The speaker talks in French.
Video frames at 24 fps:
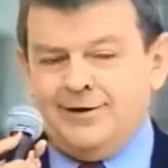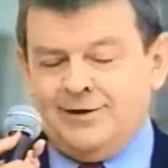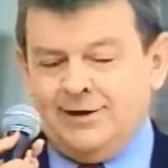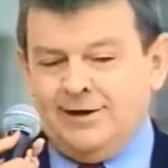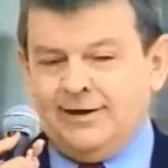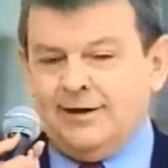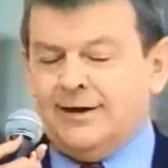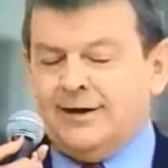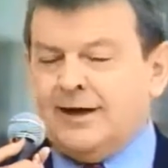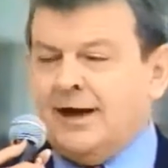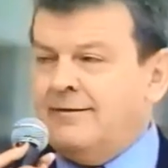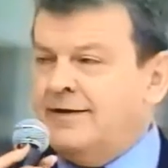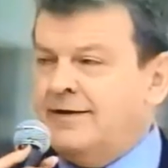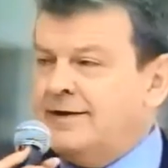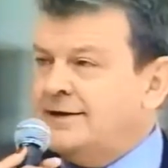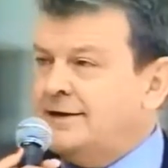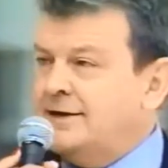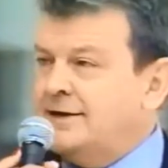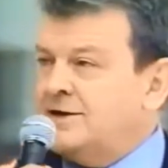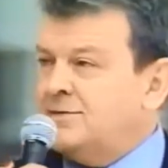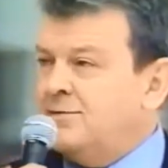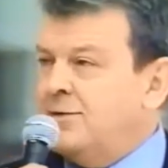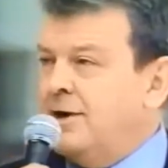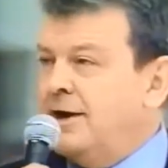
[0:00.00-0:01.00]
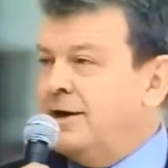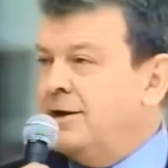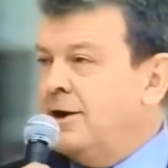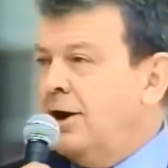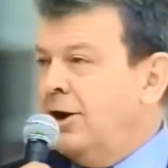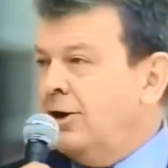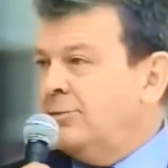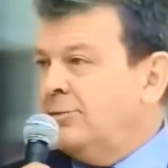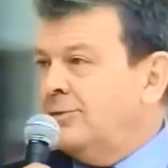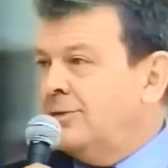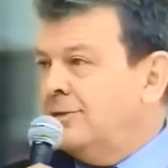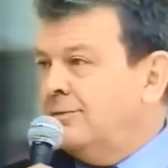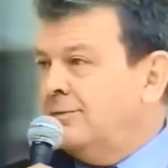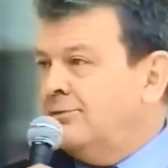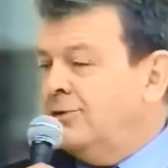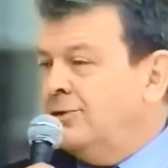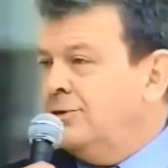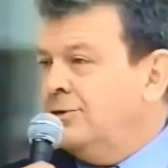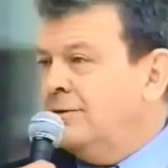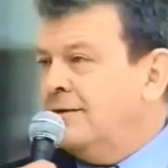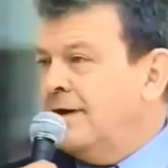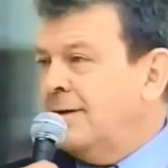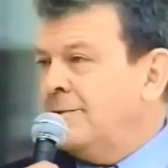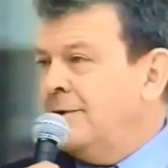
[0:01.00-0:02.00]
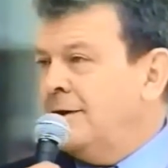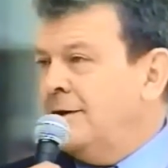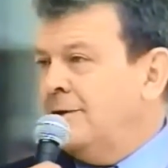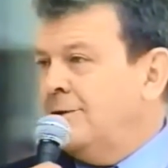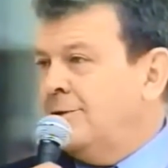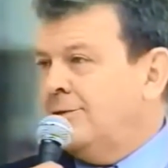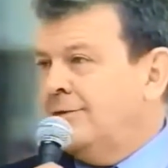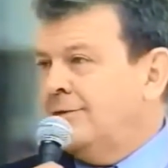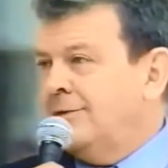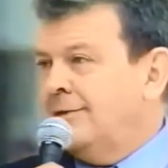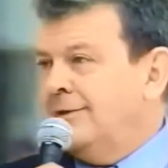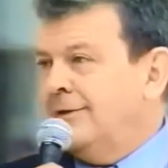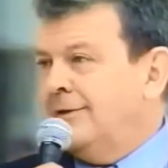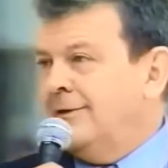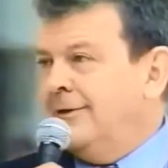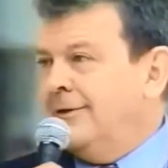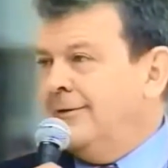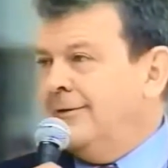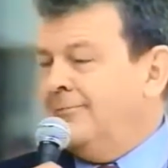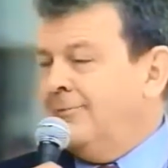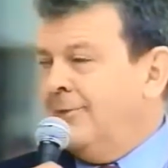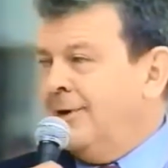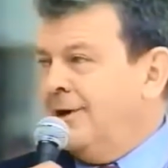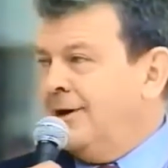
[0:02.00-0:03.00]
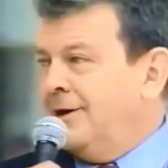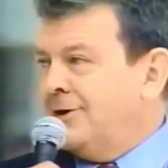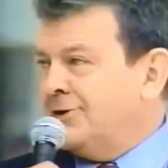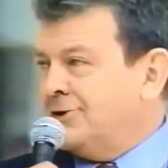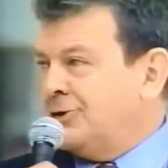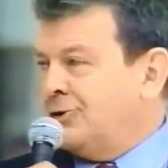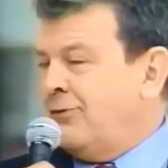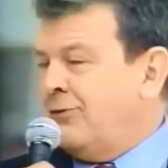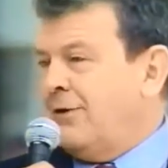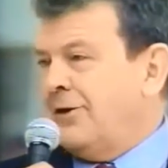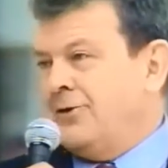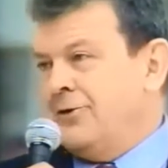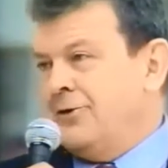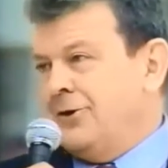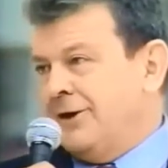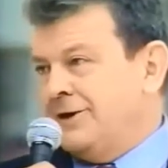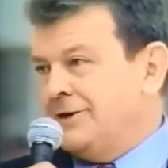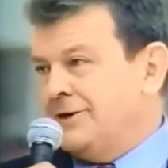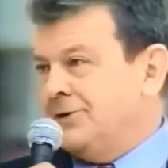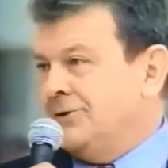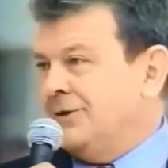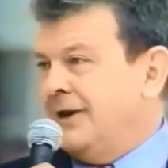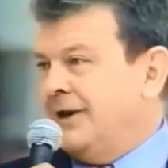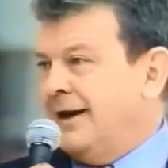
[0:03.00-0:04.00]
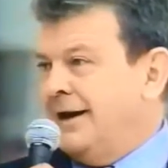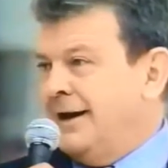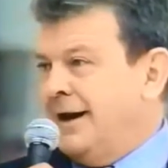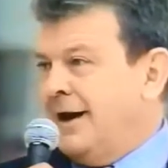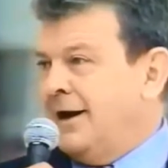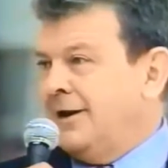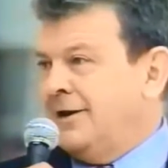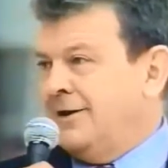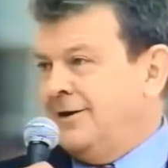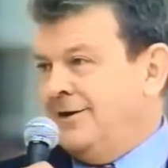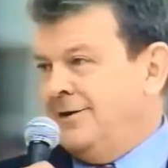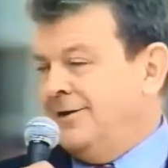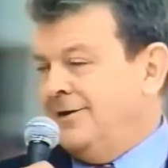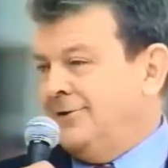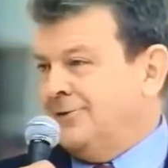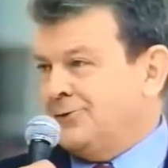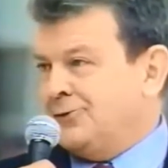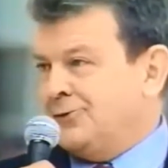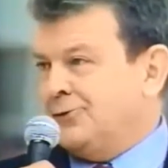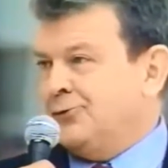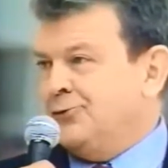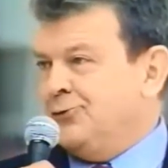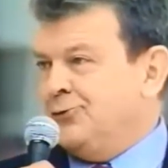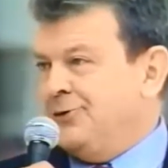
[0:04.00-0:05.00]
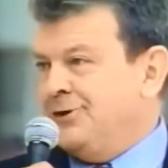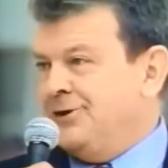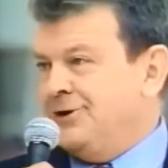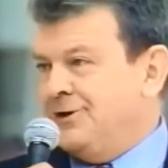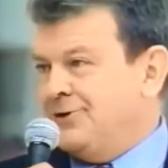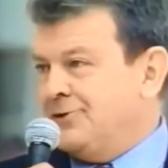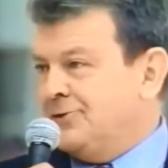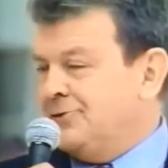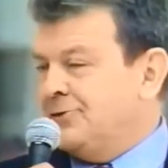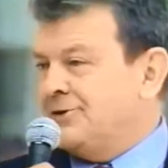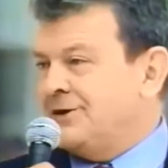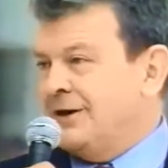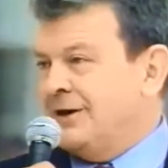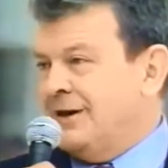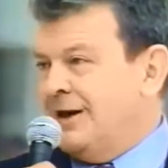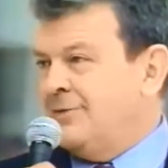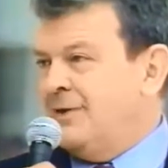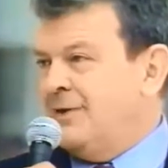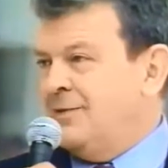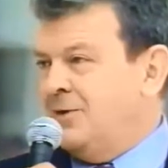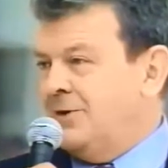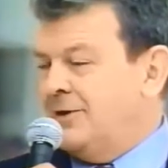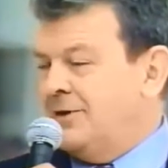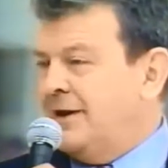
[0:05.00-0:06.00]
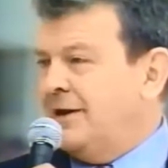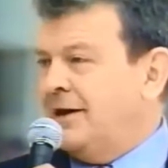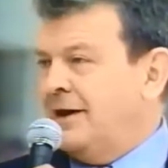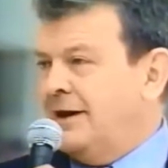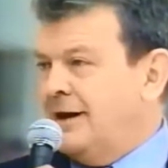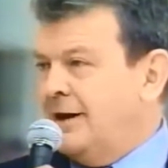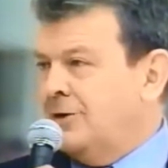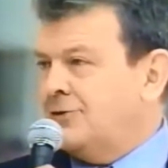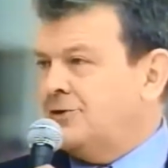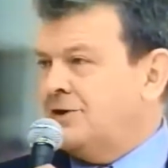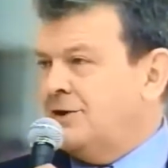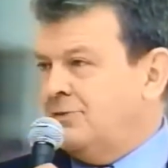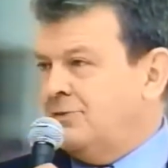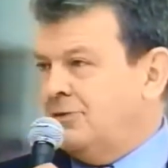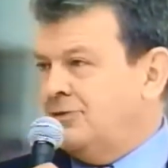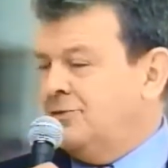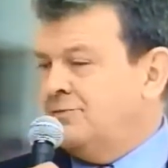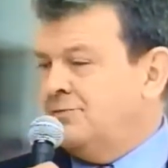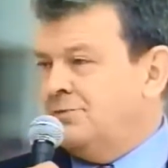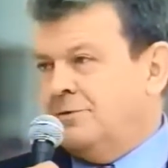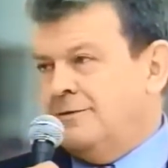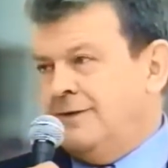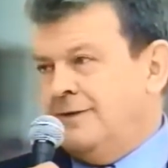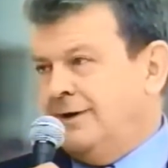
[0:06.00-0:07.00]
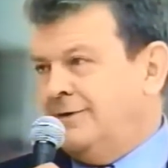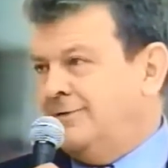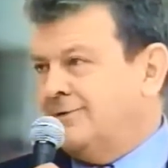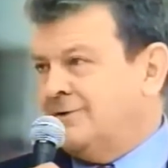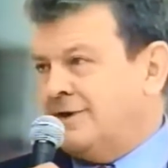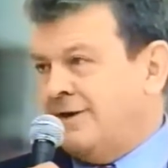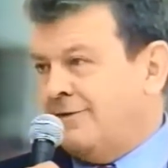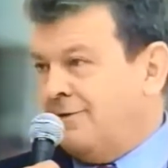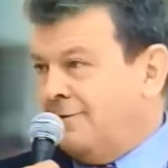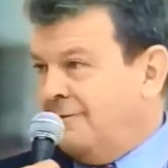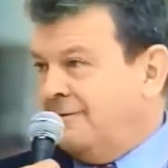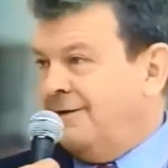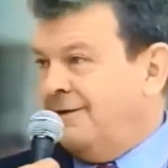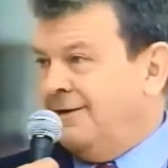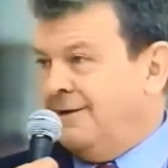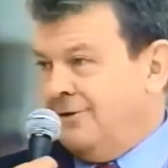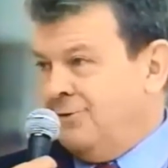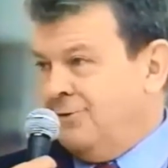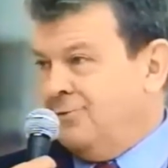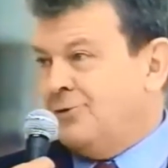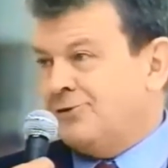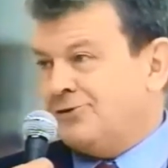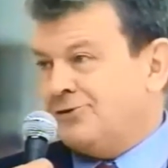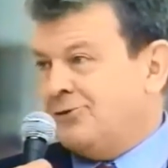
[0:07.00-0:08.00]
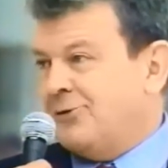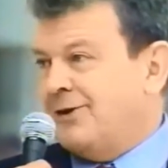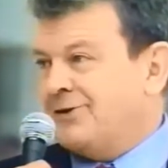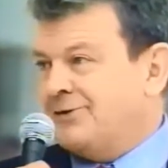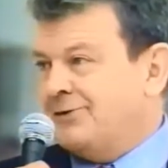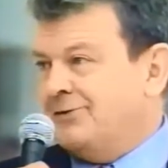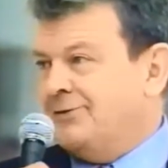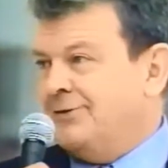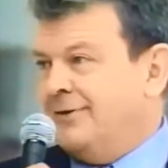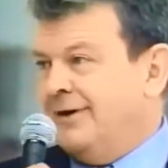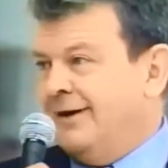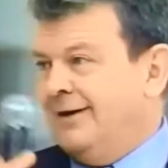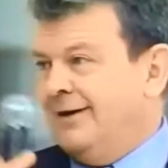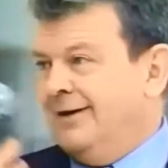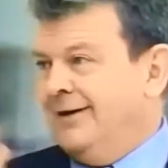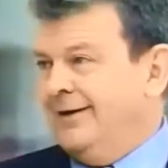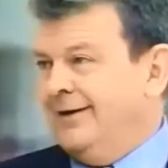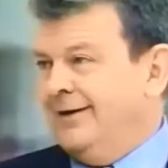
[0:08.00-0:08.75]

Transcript: C'est un investissement énorme, plus de 20 millions. Mais je crois que le résultat est là, qui aujourd'hui, le succès de la bibliothèque est là aussi pour nous prouver que nous avions fait le bon choix, je crois.